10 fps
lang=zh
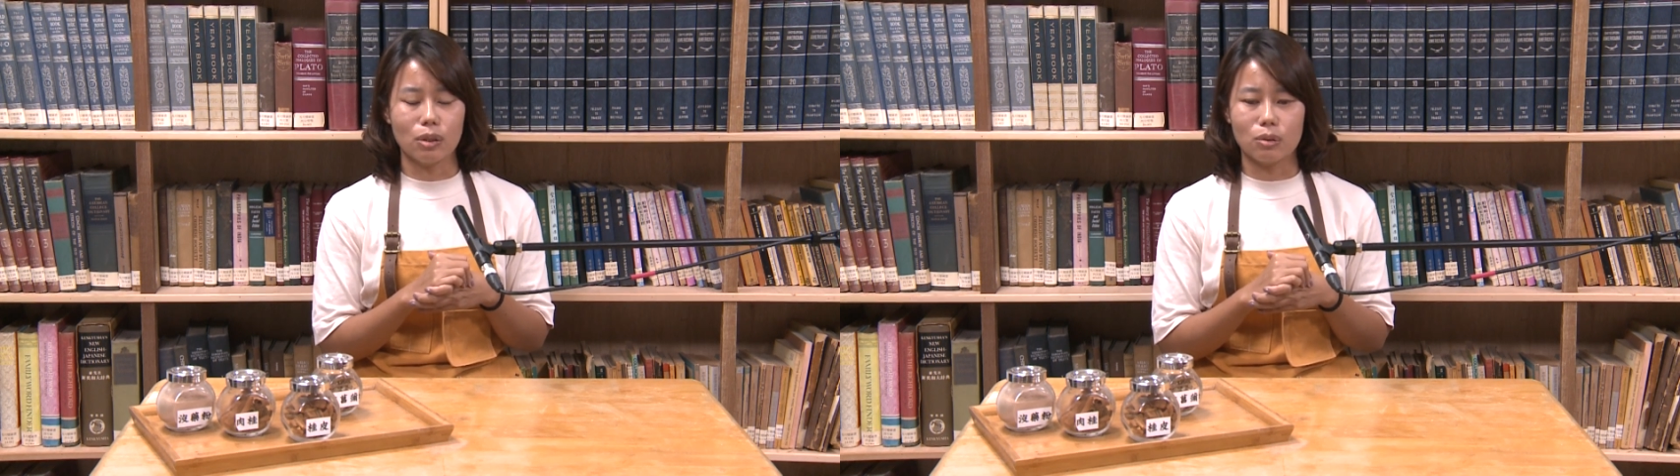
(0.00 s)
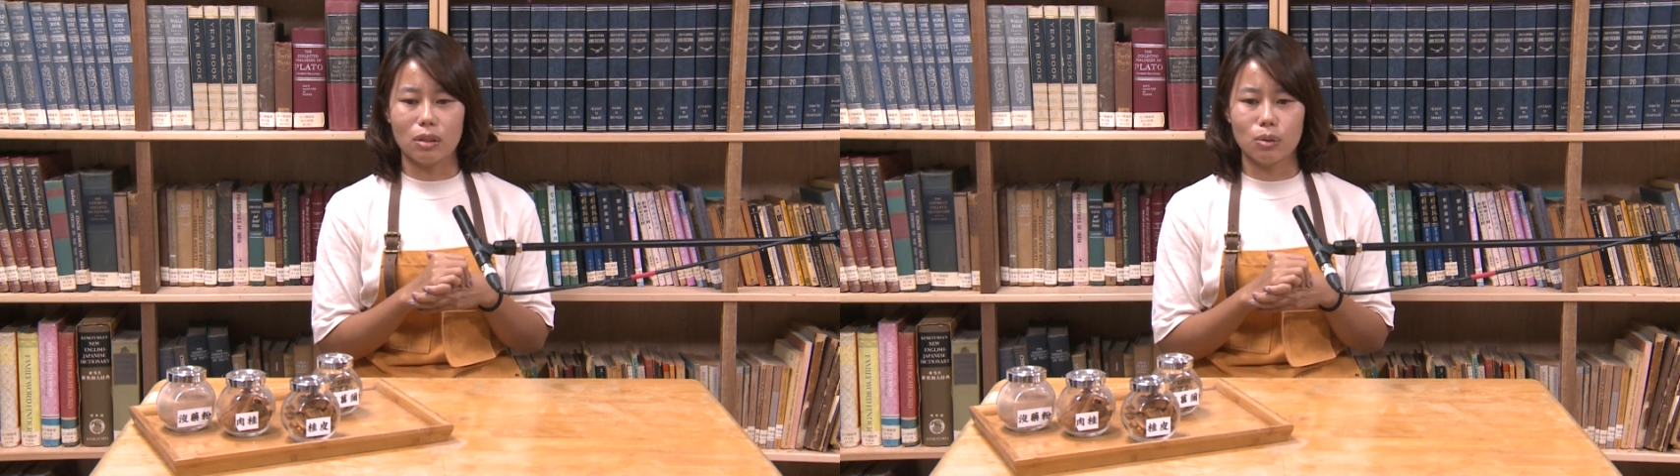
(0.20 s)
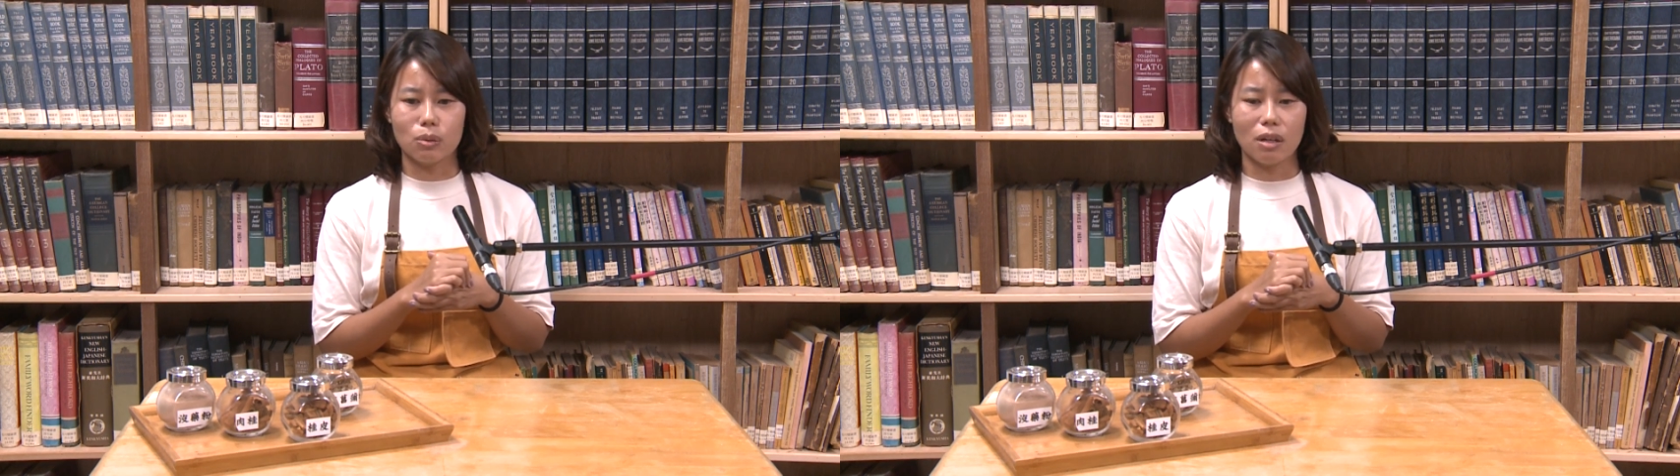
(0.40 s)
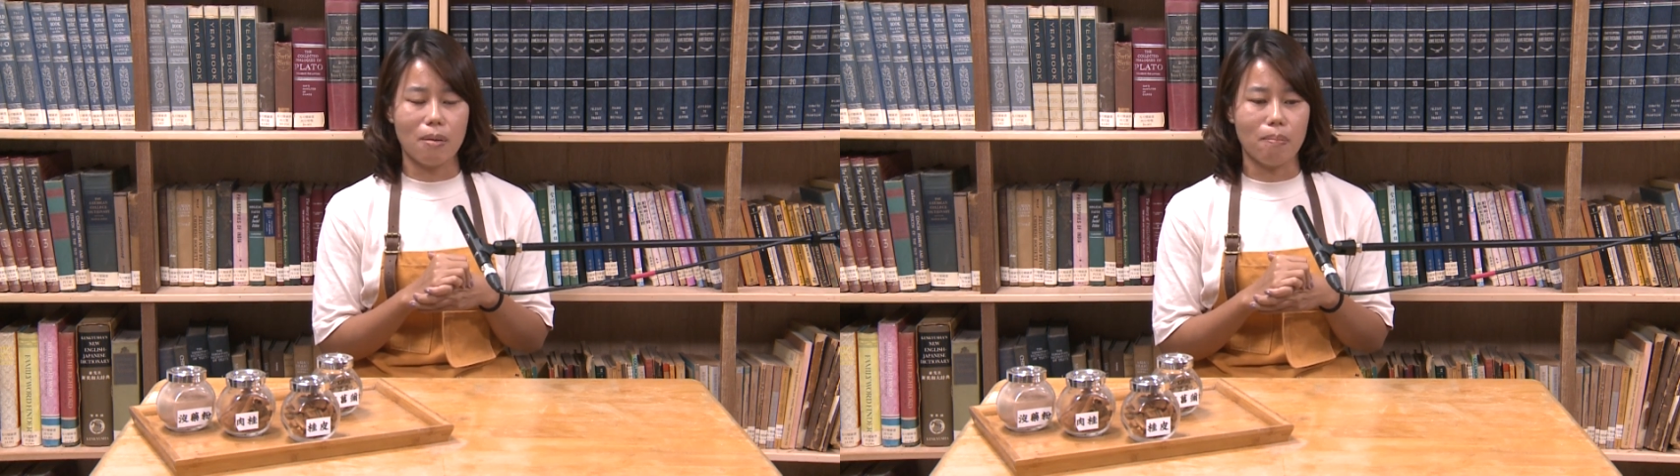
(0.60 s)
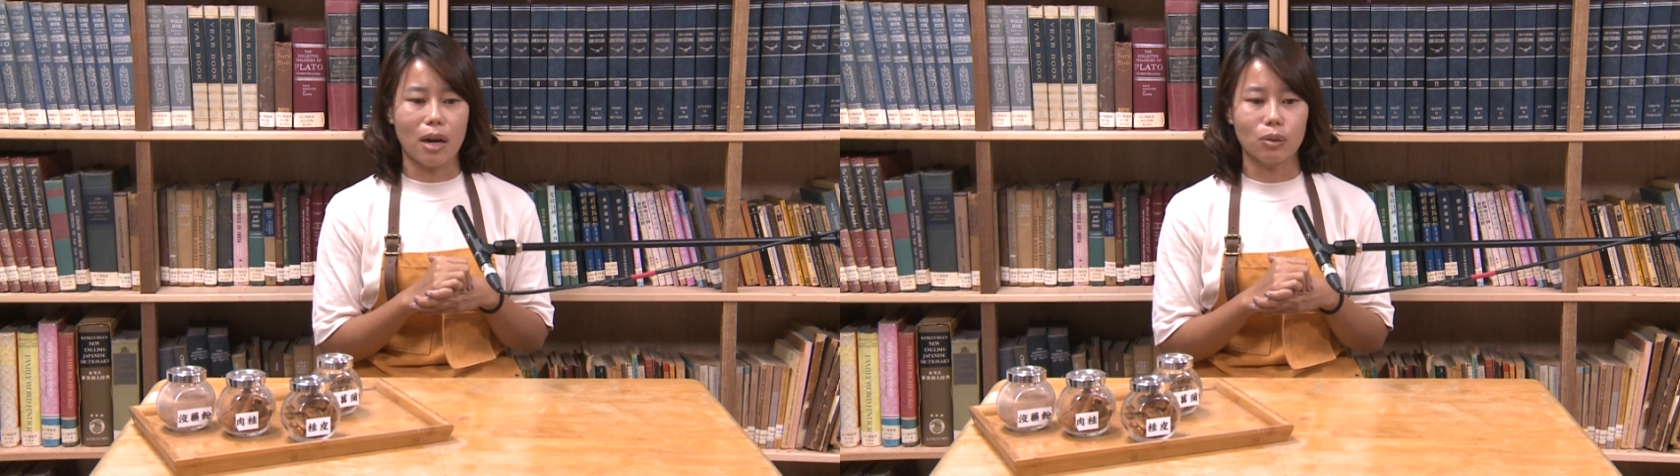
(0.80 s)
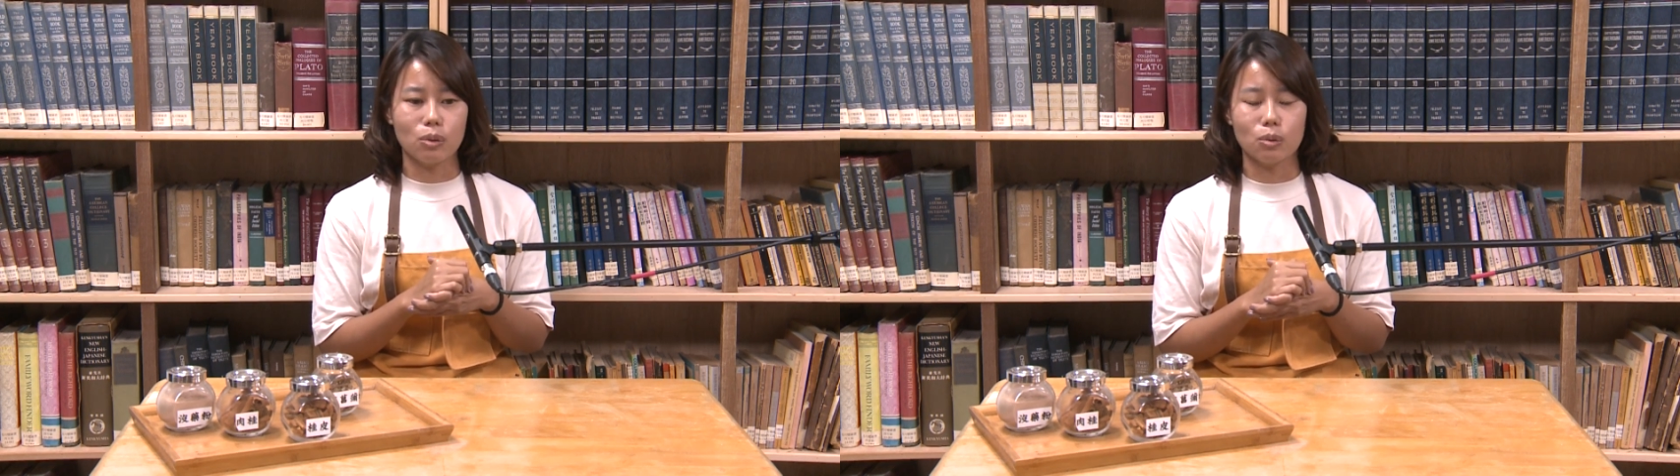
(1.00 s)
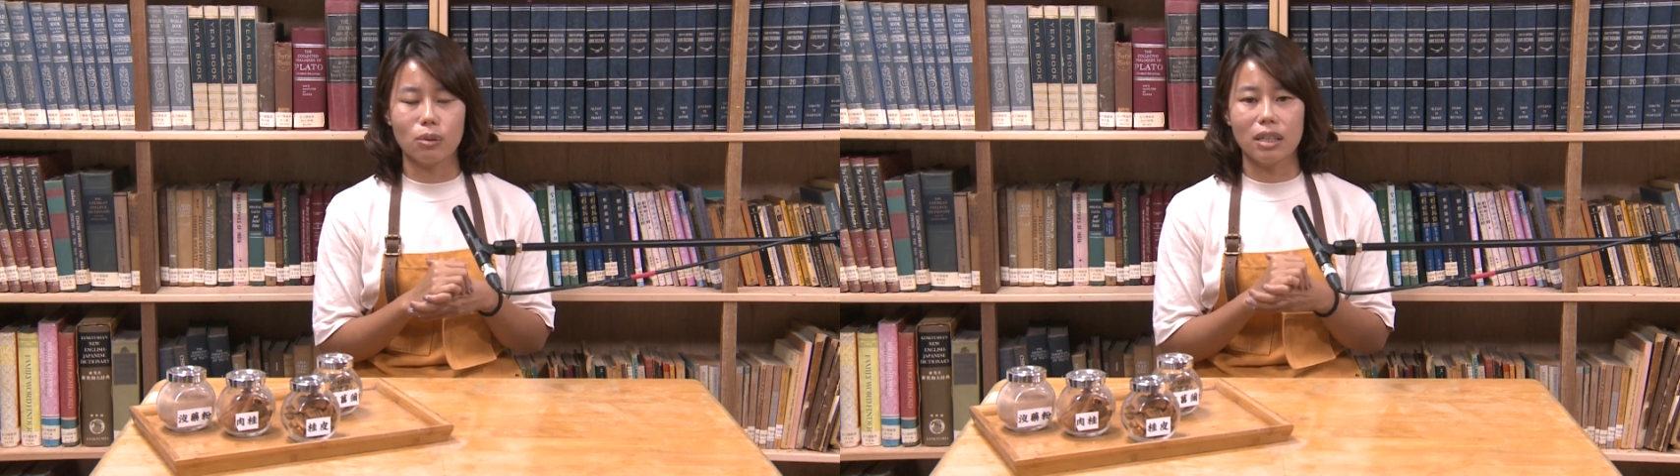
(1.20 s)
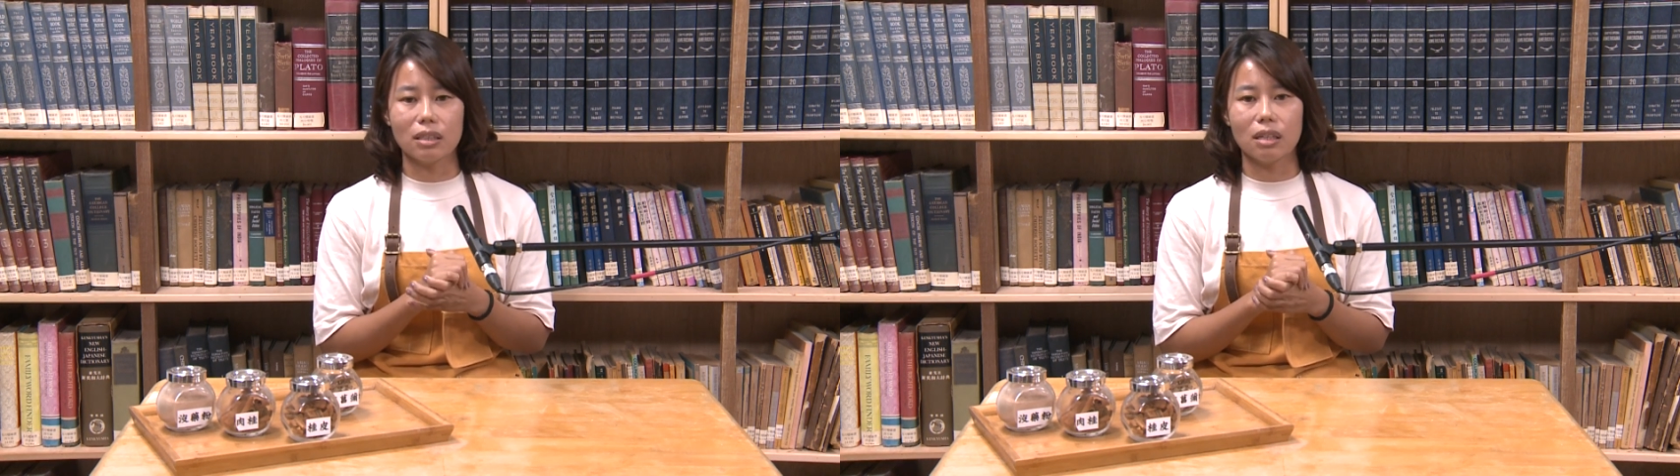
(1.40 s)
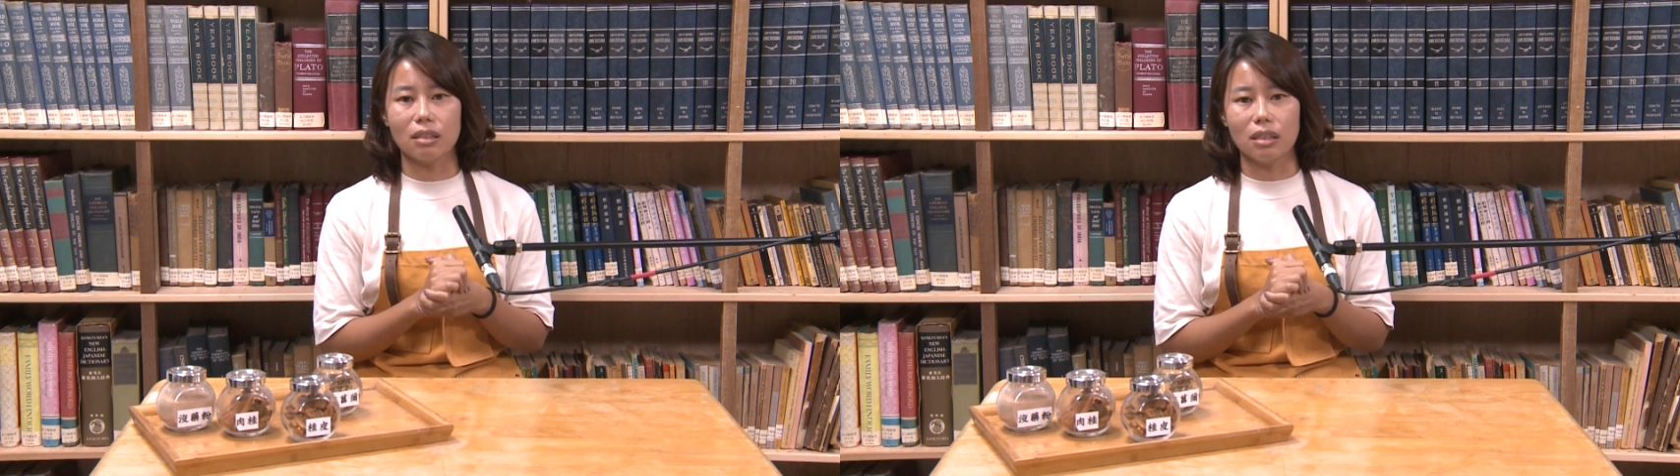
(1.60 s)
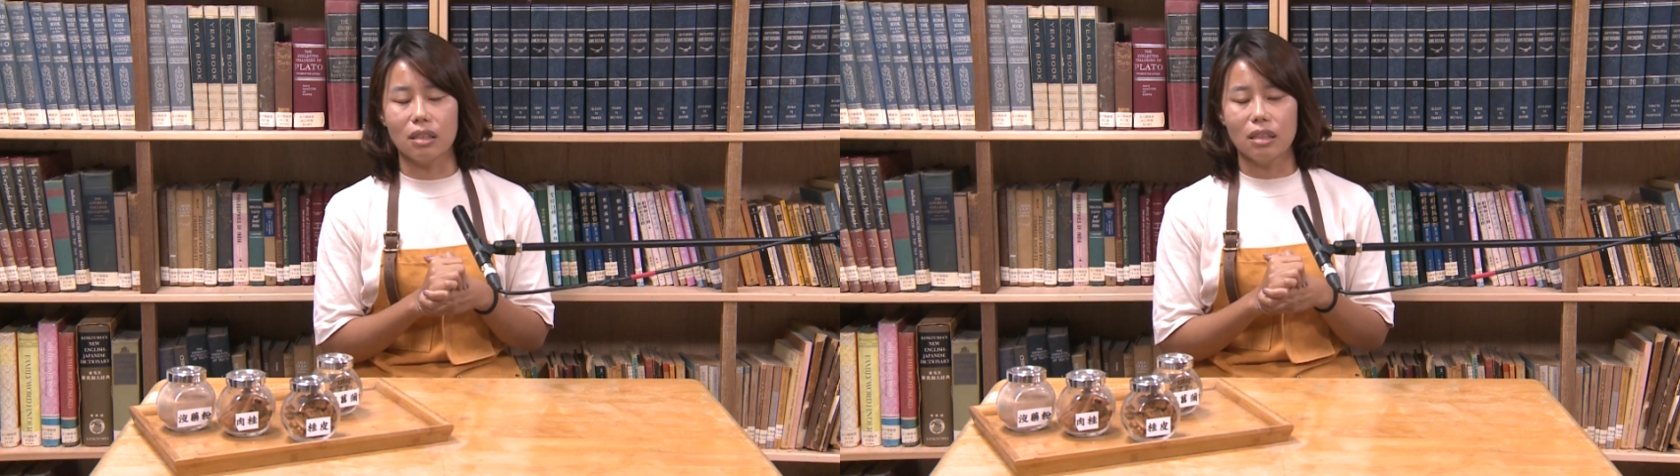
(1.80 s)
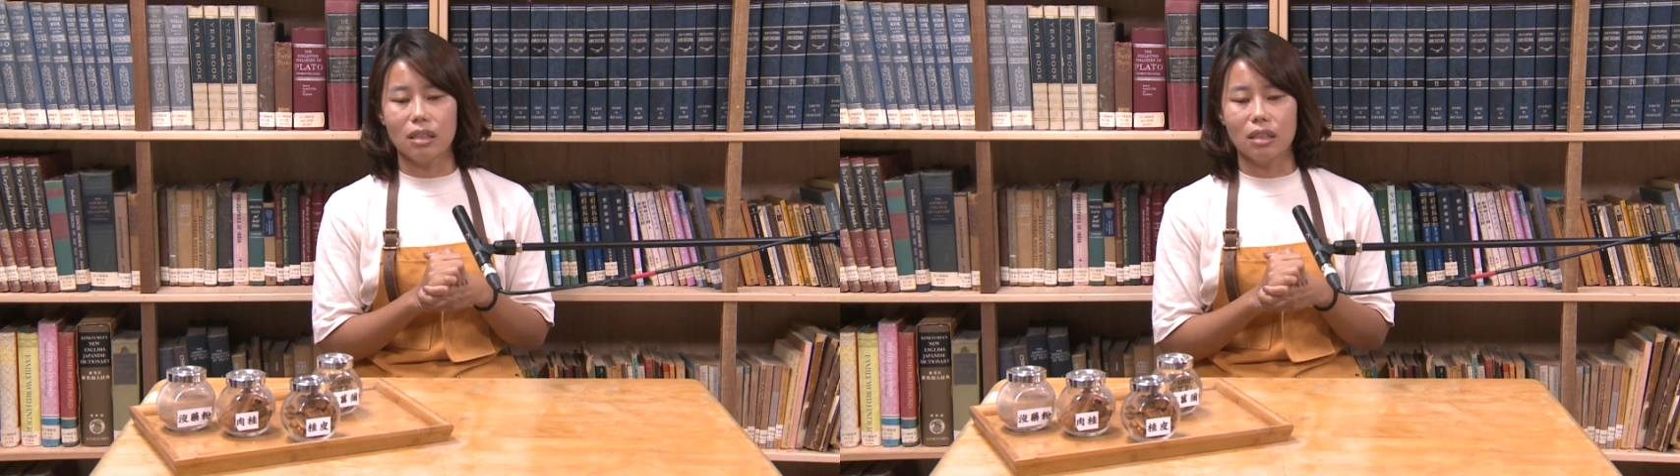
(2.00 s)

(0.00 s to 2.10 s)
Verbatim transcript: 觉得说很矛盾，说哎到底